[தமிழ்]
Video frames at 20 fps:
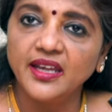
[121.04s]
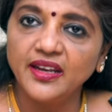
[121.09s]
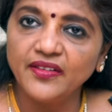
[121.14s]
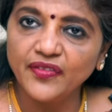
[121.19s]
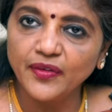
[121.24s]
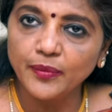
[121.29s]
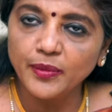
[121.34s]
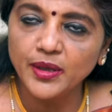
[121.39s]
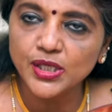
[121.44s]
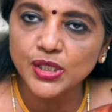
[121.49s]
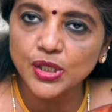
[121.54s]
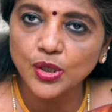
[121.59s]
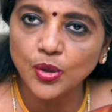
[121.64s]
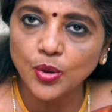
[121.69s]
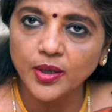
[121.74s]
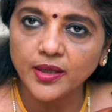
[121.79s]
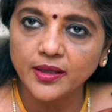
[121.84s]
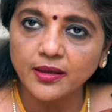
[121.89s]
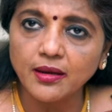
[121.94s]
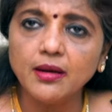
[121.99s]

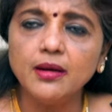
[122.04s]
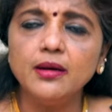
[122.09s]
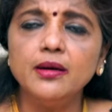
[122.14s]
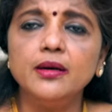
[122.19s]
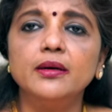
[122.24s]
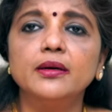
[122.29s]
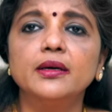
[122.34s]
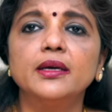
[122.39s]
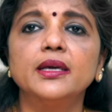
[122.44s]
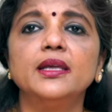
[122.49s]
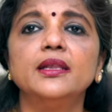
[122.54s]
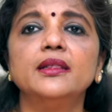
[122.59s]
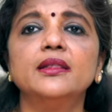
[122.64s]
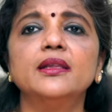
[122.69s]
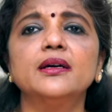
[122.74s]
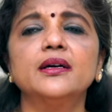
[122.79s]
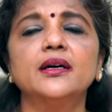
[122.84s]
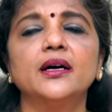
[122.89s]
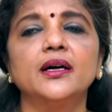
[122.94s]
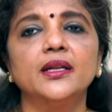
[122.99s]
இன்ஃபர்மேஷனோட தான்
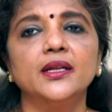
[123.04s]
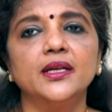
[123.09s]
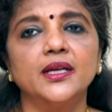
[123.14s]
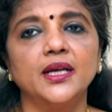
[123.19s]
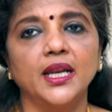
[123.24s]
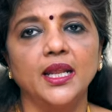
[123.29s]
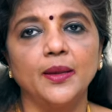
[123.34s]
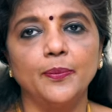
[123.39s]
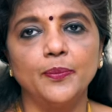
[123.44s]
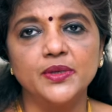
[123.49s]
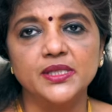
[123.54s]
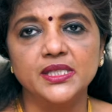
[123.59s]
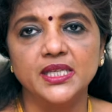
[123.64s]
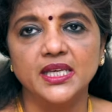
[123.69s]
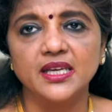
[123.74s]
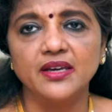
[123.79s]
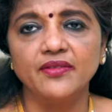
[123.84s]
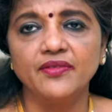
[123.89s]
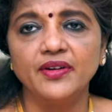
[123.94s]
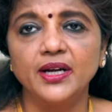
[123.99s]
இந்த கருக்கலைப்பு
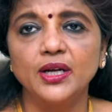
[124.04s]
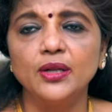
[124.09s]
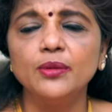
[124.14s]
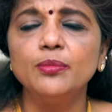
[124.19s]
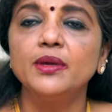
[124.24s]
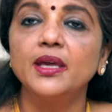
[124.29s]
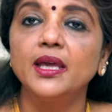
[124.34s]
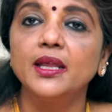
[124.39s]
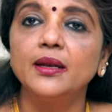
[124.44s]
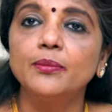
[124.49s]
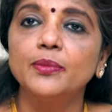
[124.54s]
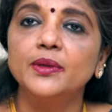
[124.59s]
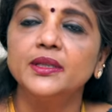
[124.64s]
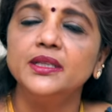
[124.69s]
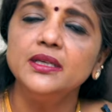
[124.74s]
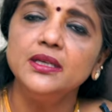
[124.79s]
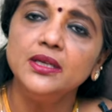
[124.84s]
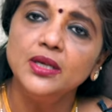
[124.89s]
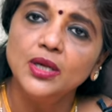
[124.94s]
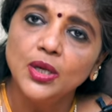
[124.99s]
செய்ய வேண்டும்
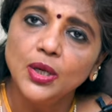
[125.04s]
என்பது